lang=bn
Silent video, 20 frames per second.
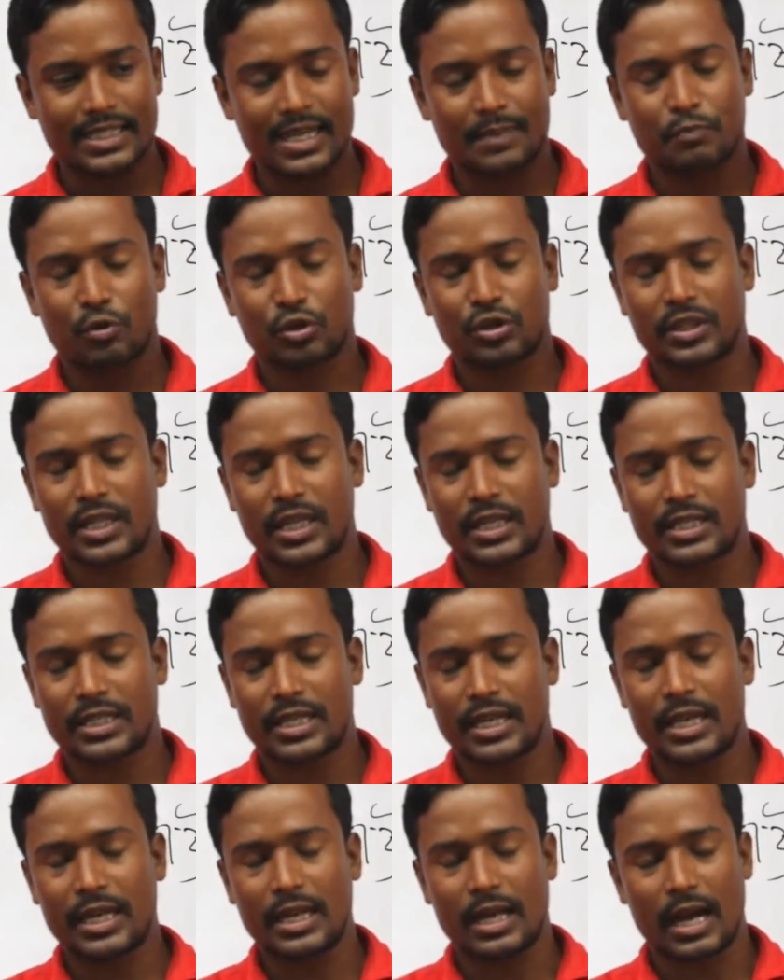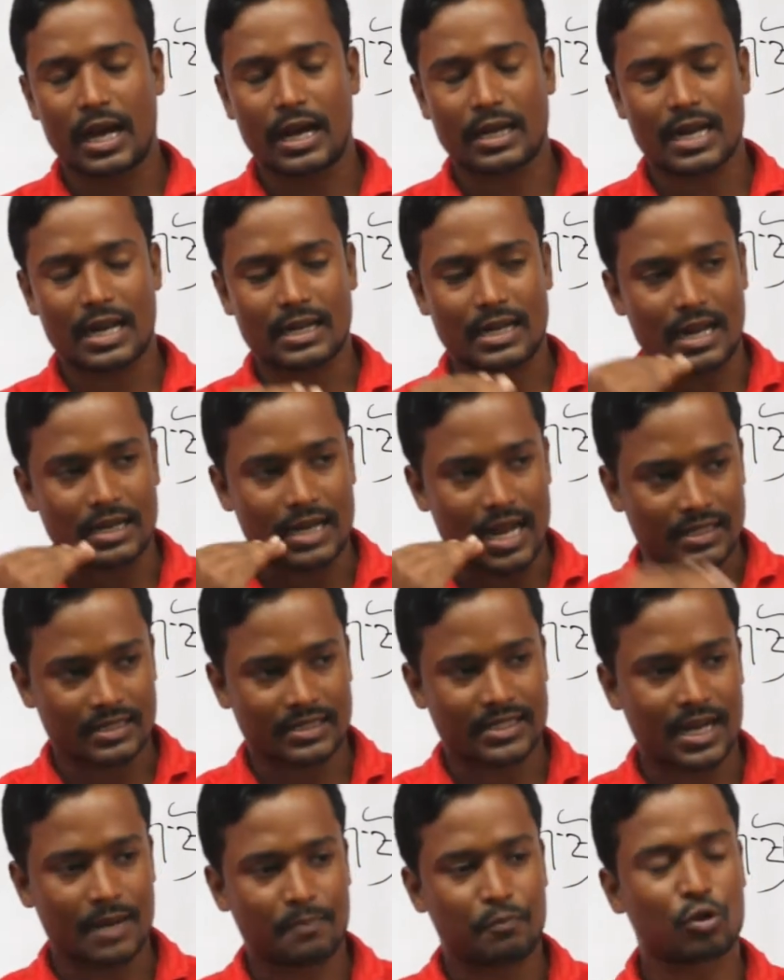দেশের প্রত্যেকটি
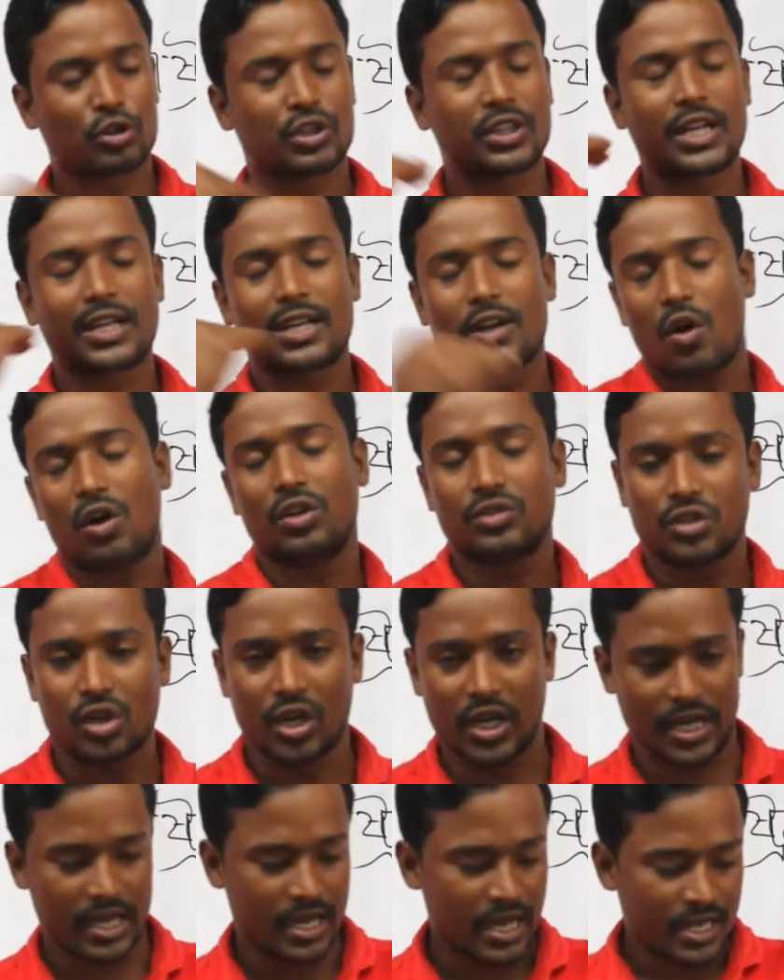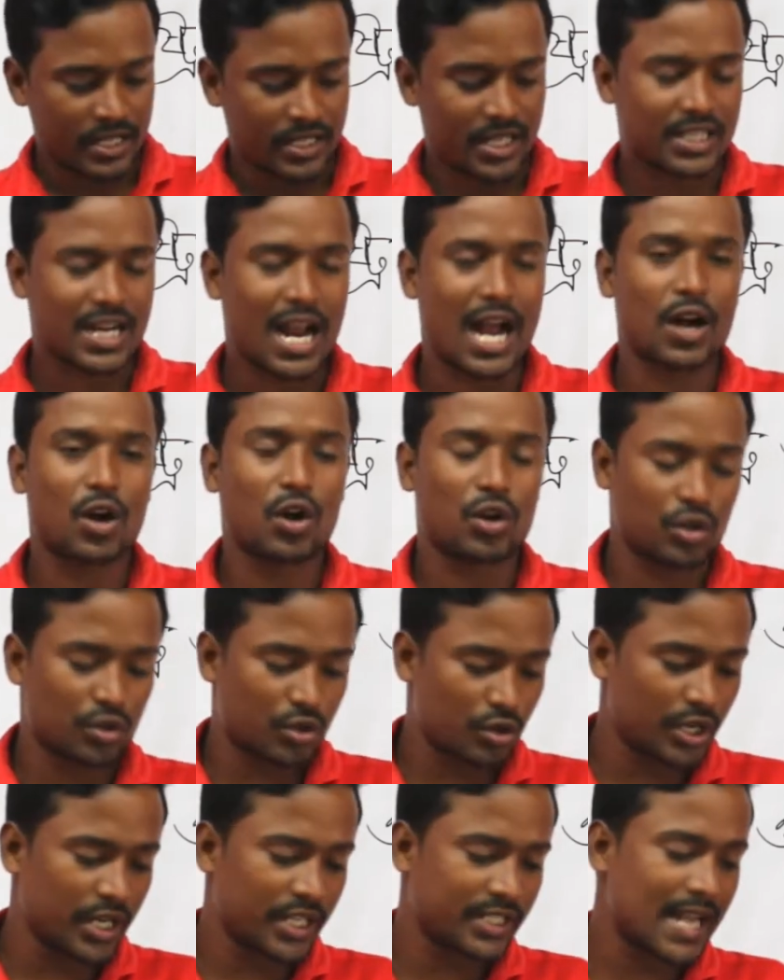রাষ্ট্রের প্রত্যেকটি অঞ্চলে যে
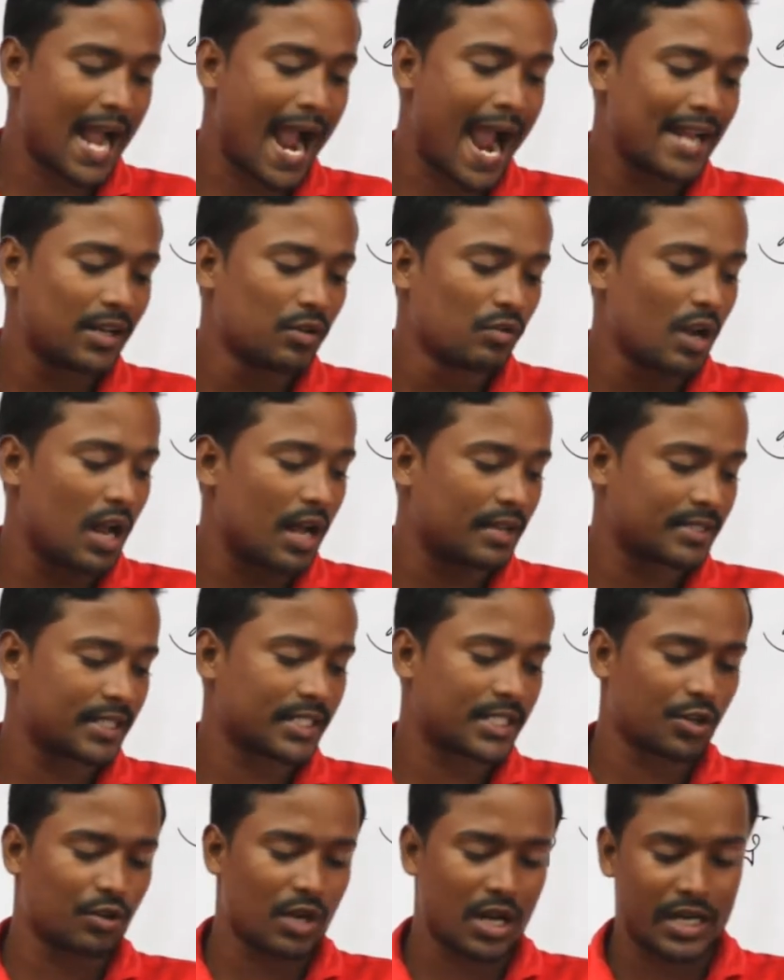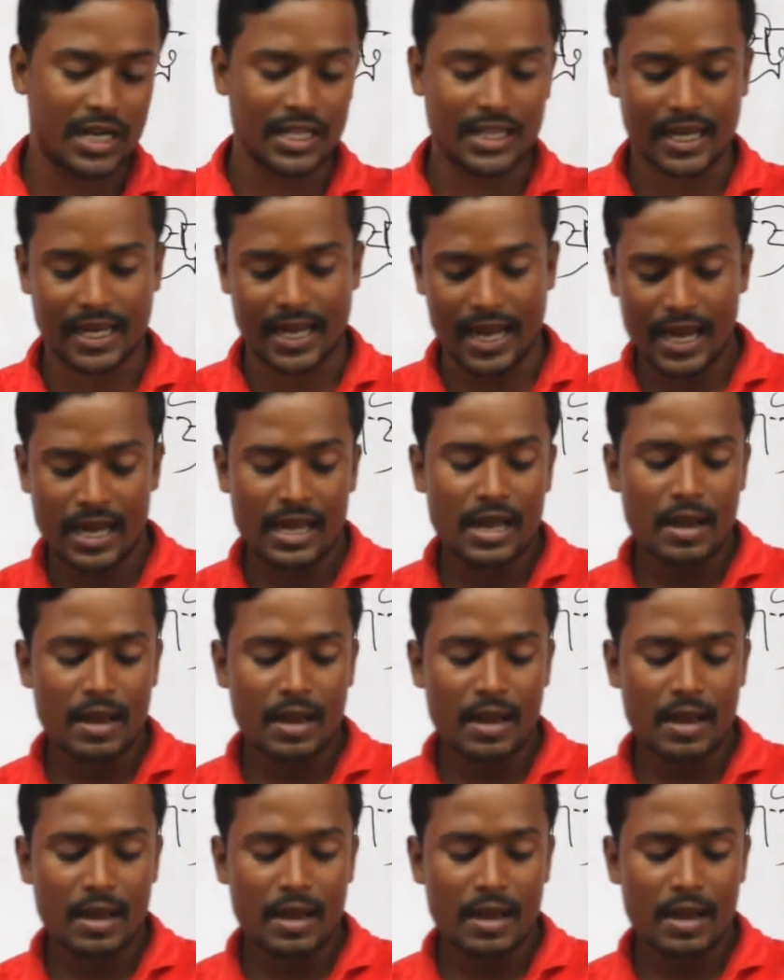সাংগঠনিক যে আইনগুলো আছে সেগুলোর কি থাকে